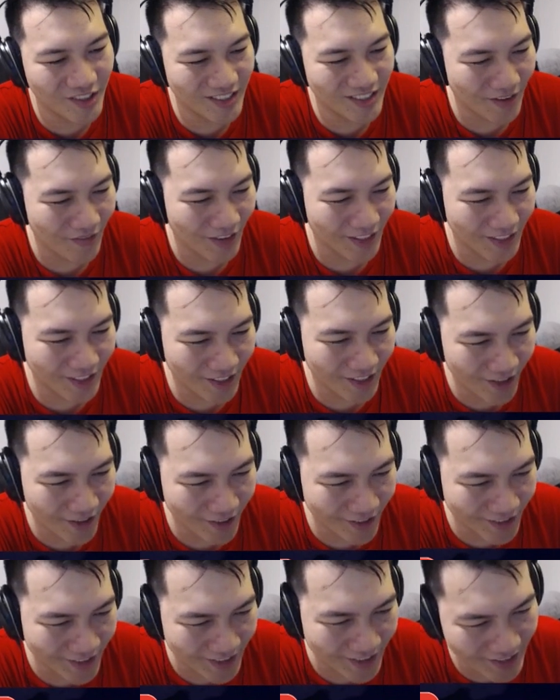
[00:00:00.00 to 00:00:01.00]
得这张牌
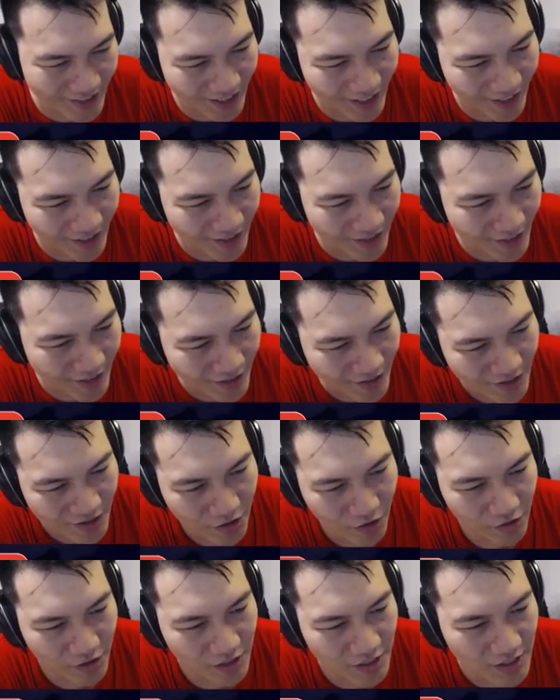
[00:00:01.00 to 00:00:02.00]
超级强，
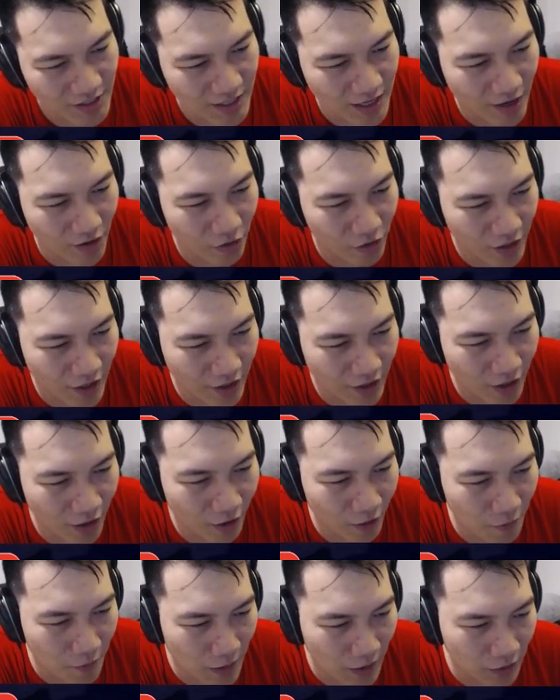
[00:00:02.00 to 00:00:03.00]
尤其是现在我看
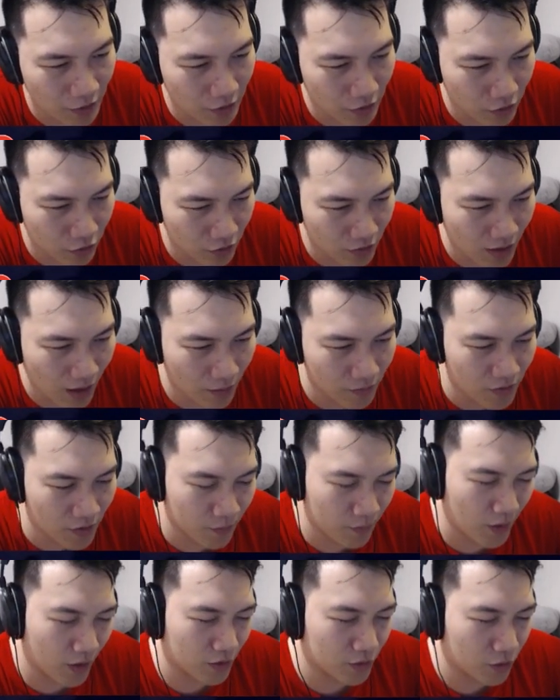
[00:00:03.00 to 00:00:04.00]
到就是大部分
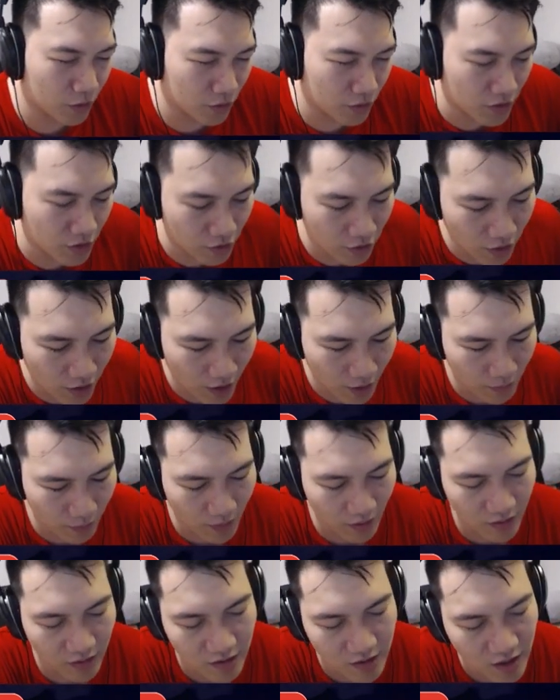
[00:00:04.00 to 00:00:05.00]
帮众其实都还
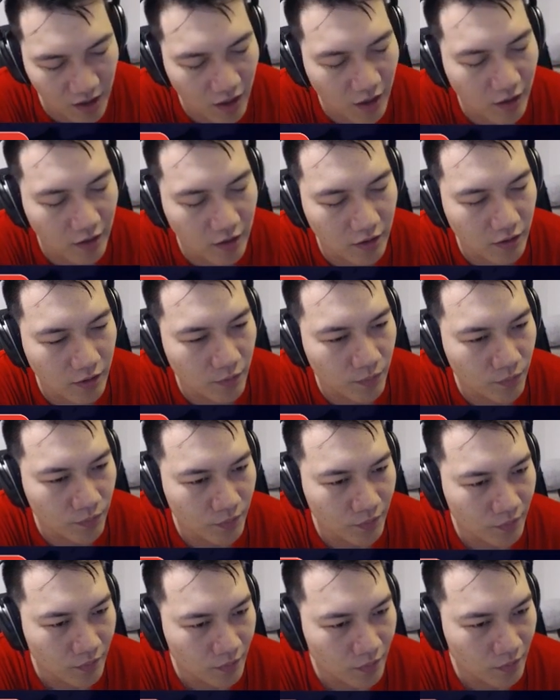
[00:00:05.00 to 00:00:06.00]
蛮厉害的，
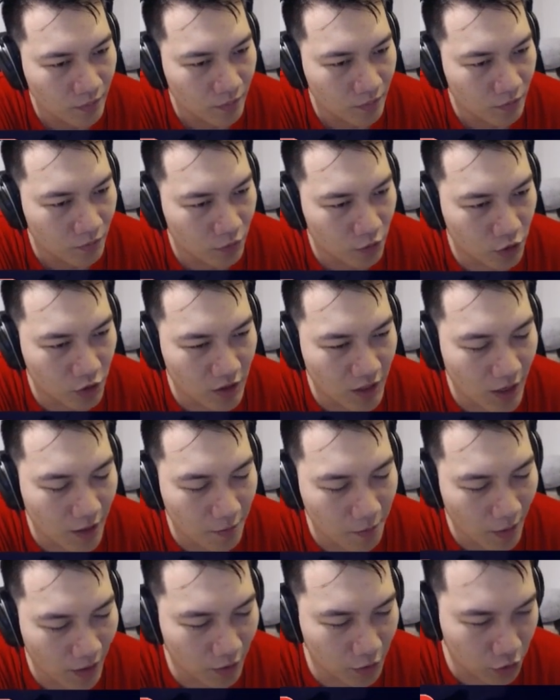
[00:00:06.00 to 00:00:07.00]
就现在
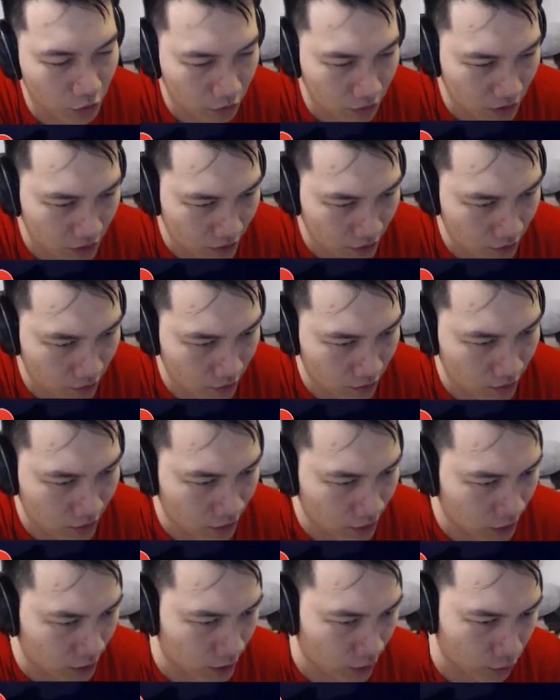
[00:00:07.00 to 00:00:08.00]
帮众其实这
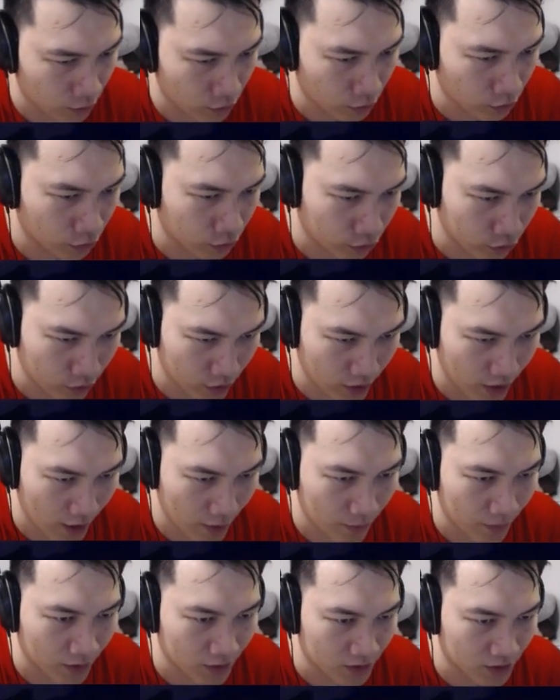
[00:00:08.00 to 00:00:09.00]
个效果我觉得还
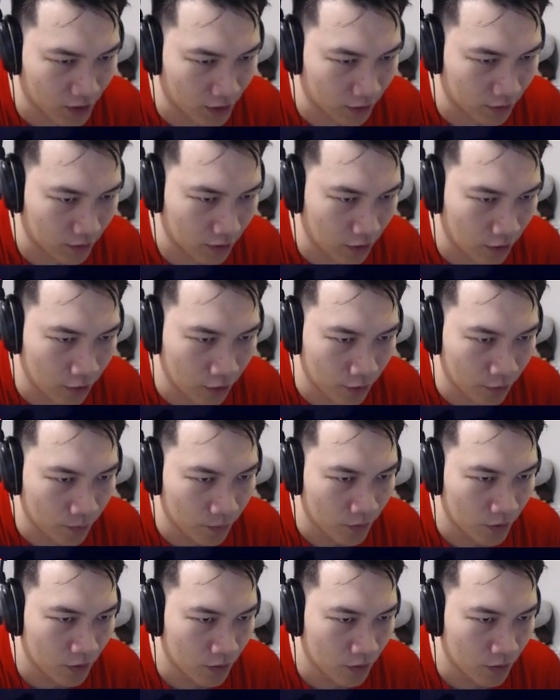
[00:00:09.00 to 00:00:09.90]
蛮强。然后